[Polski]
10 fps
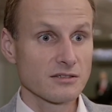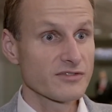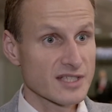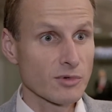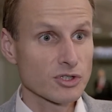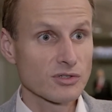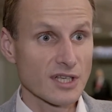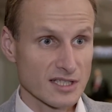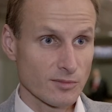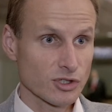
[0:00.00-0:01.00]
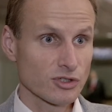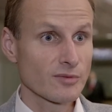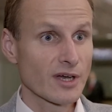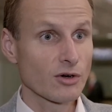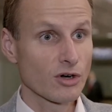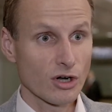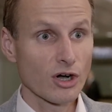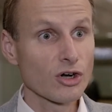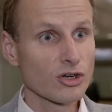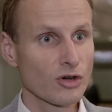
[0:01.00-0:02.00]
w samorządach. Samorządy mają
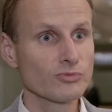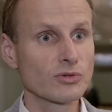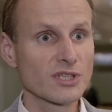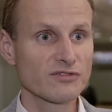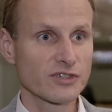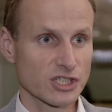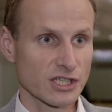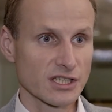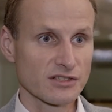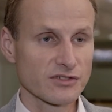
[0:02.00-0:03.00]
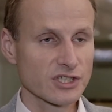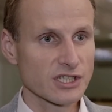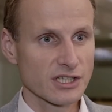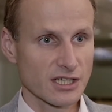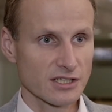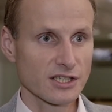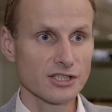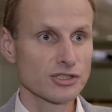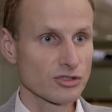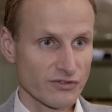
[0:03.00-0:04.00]
ogromną nadwyżkę, nadwyżkę
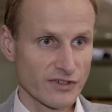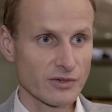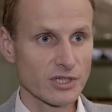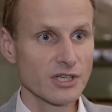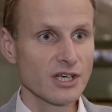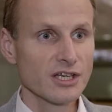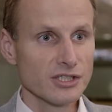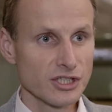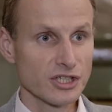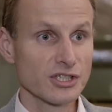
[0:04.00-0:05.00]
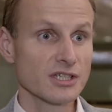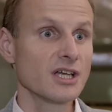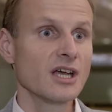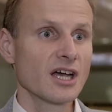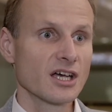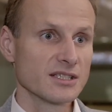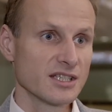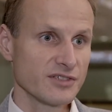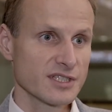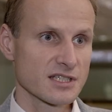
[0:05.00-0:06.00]
jakiej nie notowały nigdy.
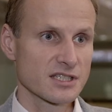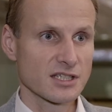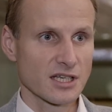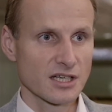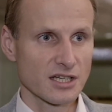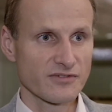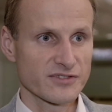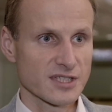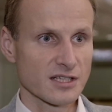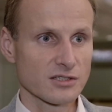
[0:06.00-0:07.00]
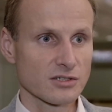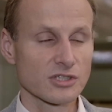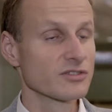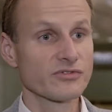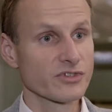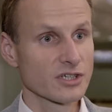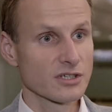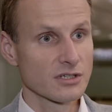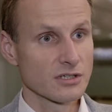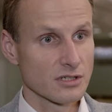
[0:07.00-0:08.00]
Deficyt w sektorze, w
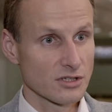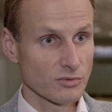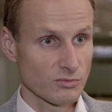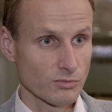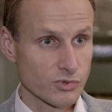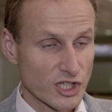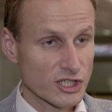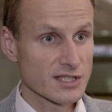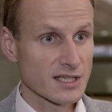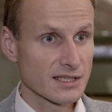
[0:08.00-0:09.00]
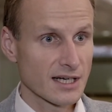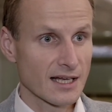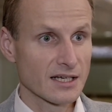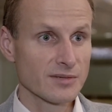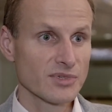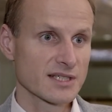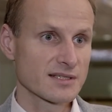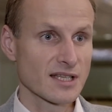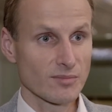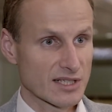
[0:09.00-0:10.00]
budżecie centralnym
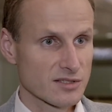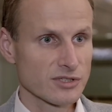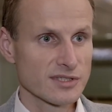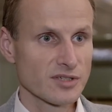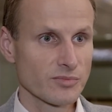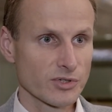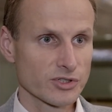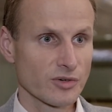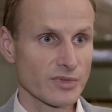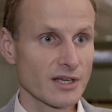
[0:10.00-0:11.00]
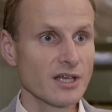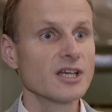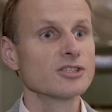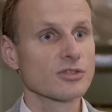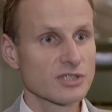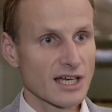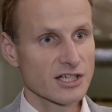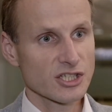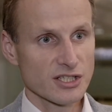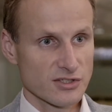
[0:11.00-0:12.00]
jest na bardzo niskim poziomie. To
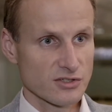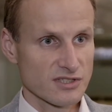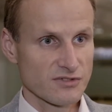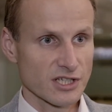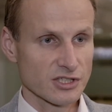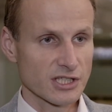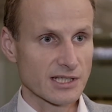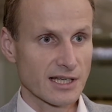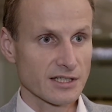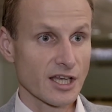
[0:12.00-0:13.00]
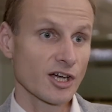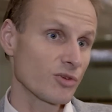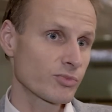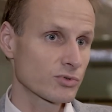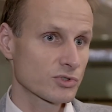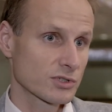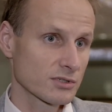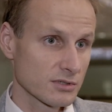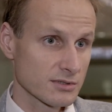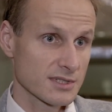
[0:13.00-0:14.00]
także jest odzwierciedlenie, oprócz
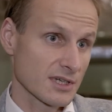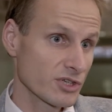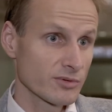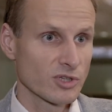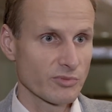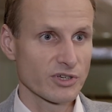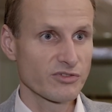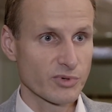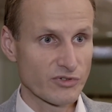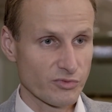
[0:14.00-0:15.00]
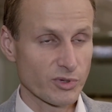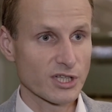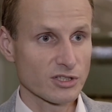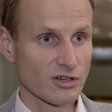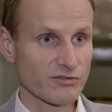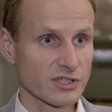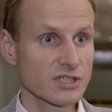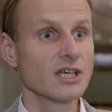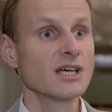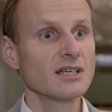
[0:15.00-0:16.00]
y, całkiem dobrych wpływów
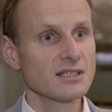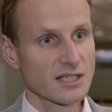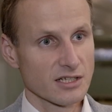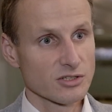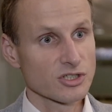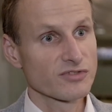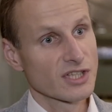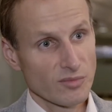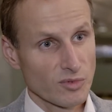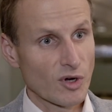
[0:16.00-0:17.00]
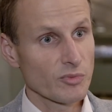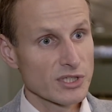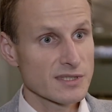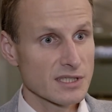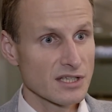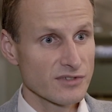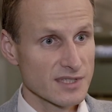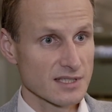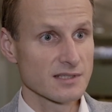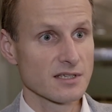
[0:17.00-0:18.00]
podatkowych, tego, że wydajemy mało pieniędzy na
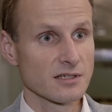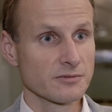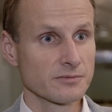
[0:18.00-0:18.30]
inwestycje.